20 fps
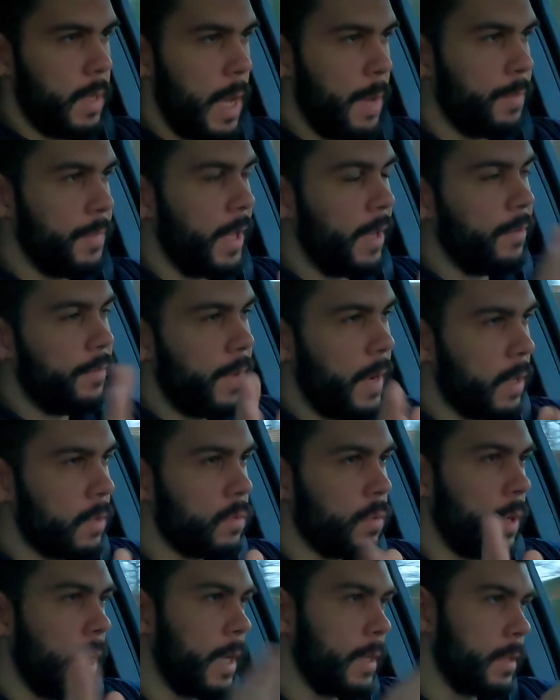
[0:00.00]
Ab dann fangen
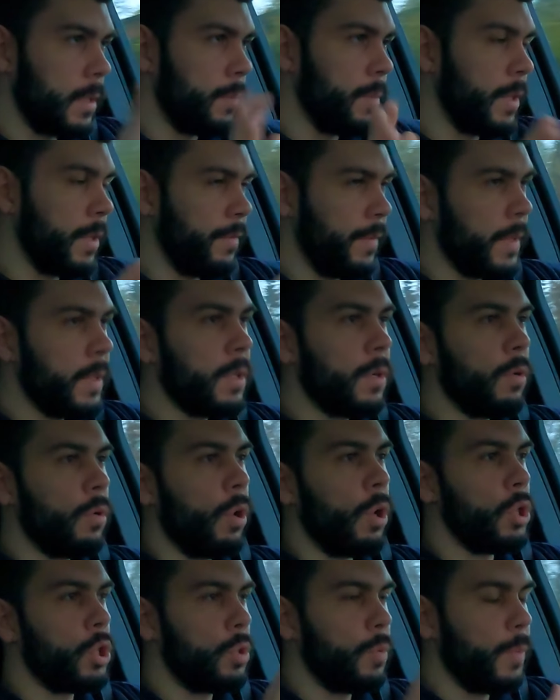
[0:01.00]
so langsam die
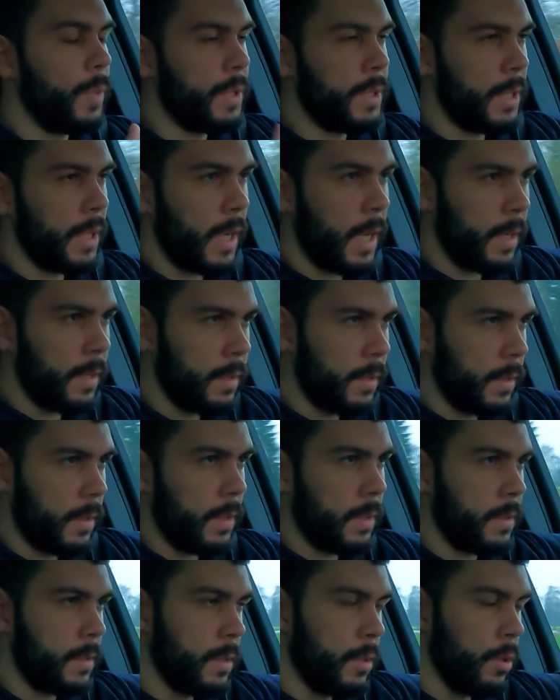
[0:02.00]
Windgeräusche ein bisschen an,
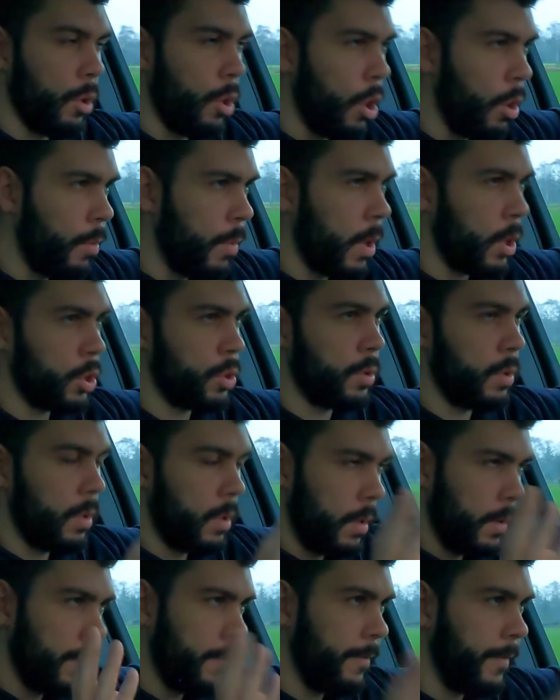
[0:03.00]
dass die hörbar
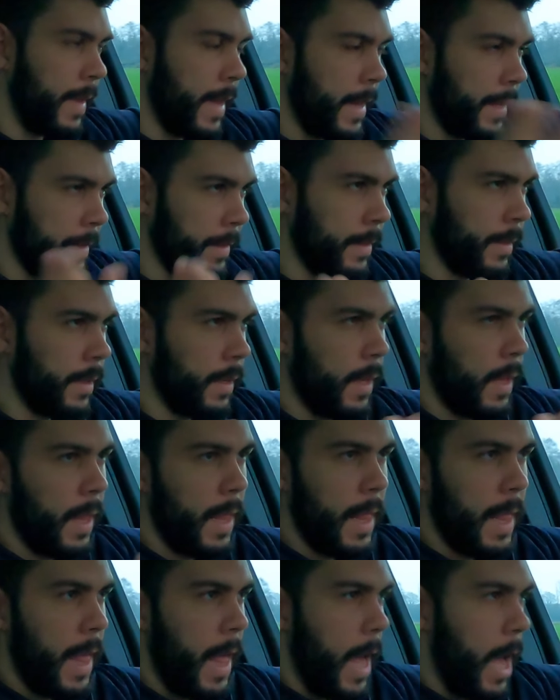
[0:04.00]
werden.
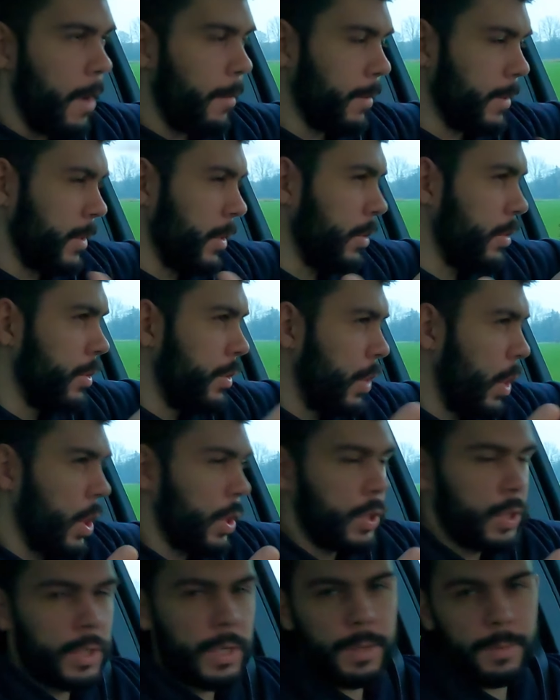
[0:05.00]
Aber sonst
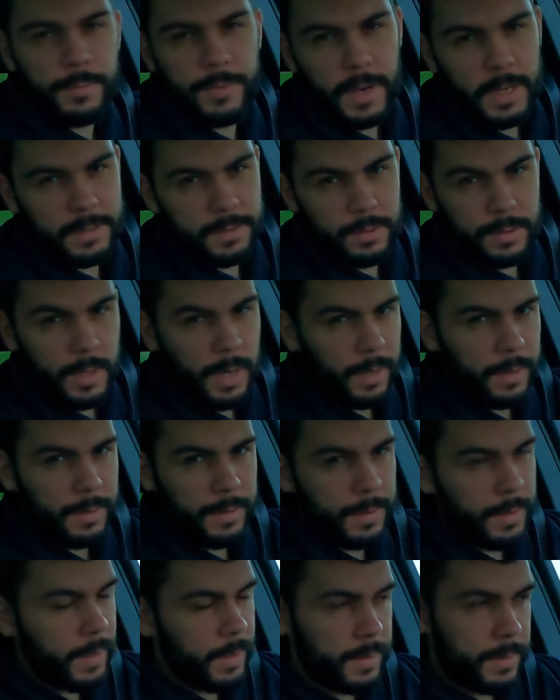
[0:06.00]
hörst du in dem Fahrzeug
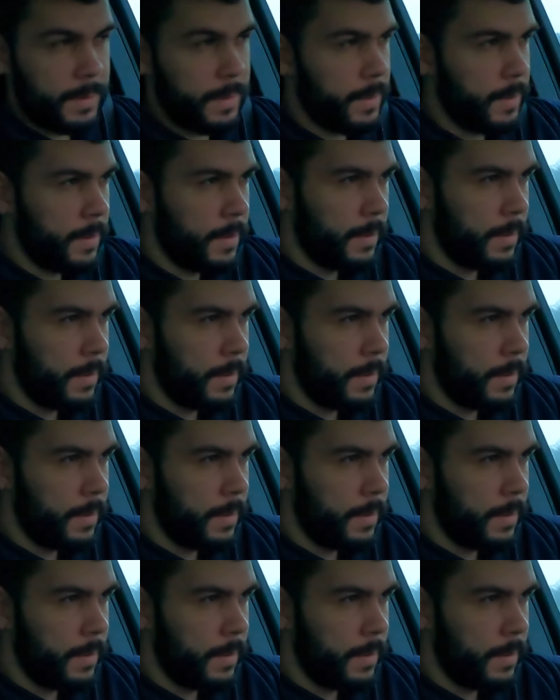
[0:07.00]
eigentlich nichts.